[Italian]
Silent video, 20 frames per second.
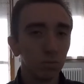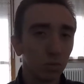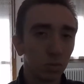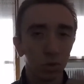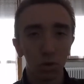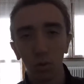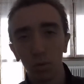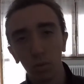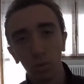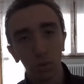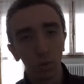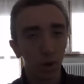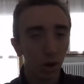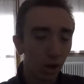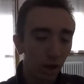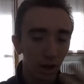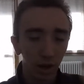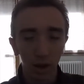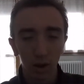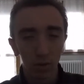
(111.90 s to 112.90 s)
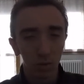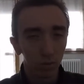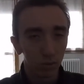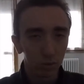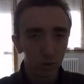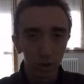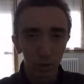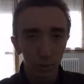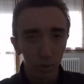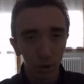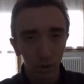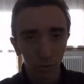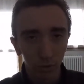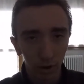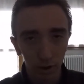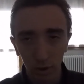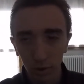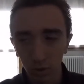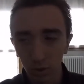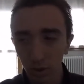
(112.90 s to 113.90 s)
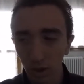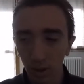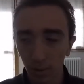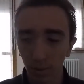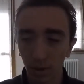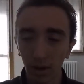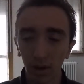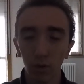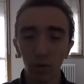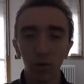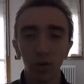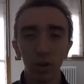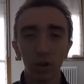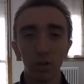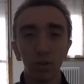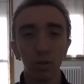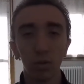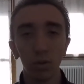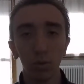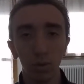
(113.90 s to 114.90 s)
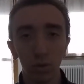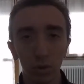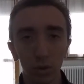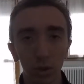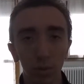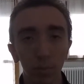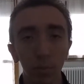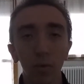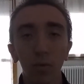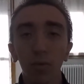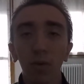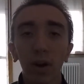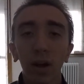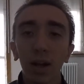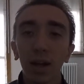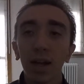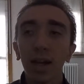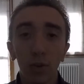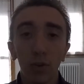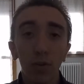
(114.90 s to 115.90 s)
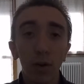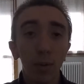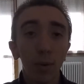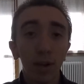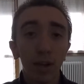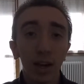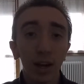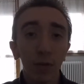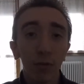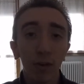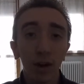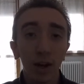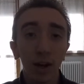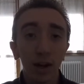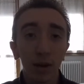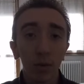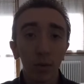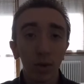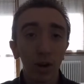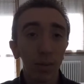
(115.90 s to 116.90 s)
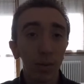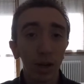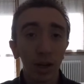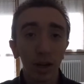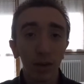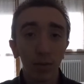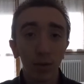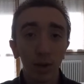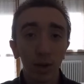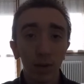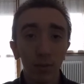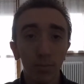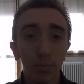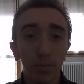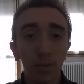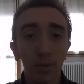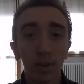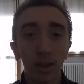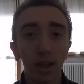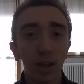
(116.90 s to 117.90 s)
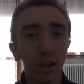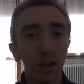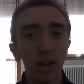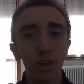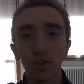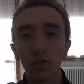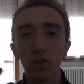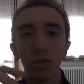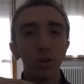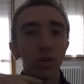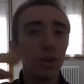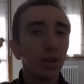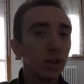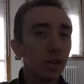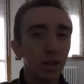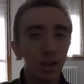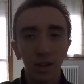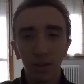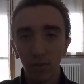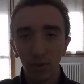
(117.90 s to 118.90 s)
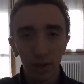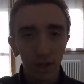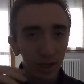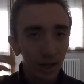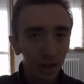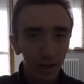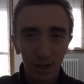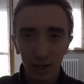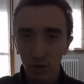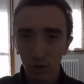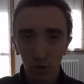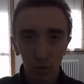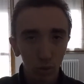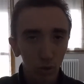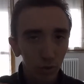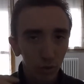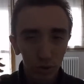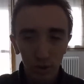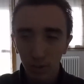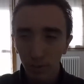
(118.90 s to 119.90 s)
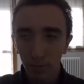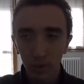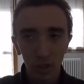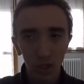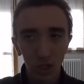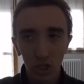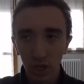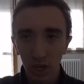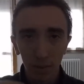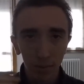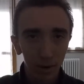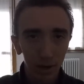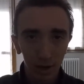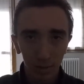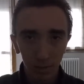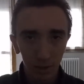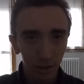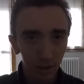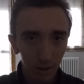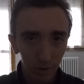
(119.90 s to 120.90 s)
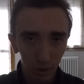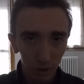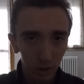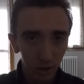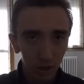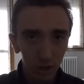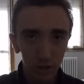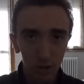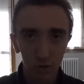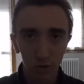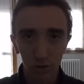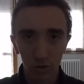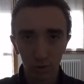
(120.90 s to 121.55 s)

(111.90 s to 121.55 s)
comunque è un tipo di fuck you time che ho fatto tempo fa. Dovevamo andare a fare un amichevole, che adesso vedi adesso il nuovo DPCM, le amichevoli adesso